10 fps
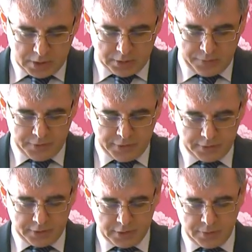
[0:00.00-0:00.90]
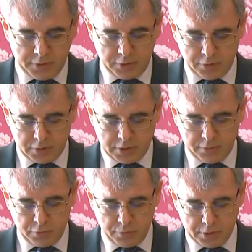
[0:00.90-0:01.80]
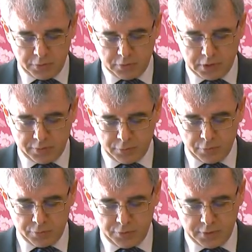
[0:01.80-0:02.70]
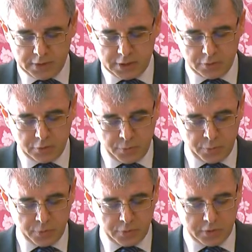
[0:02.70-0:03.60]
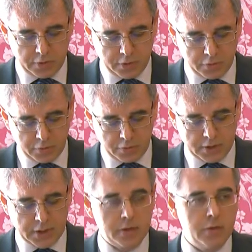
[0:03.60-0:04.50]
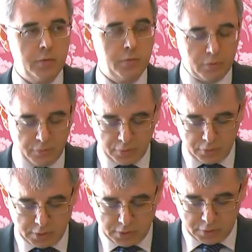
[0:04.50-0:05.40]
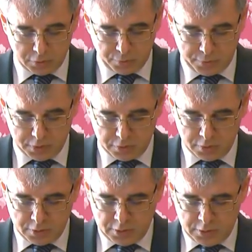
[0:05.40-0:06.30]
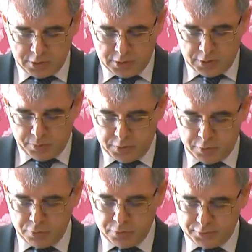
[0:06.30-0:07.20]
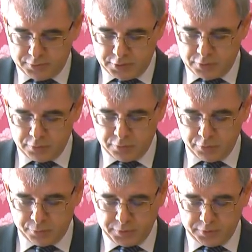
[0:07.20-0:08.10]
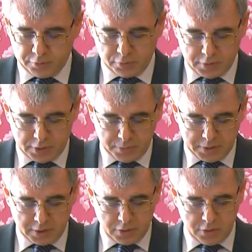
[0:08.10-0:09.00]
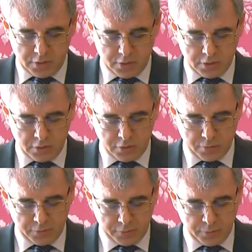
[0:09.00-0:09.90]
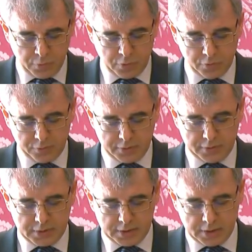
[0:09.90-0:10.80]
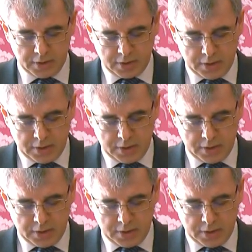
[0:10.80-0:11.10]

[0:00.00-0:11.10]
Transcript: A differenza di Clemente VIII, Urbano VIII non fu in grado di proporre le coordinate di un nuovo ordine europeo per cui si ritrovò spesso ai margini, come si può constatare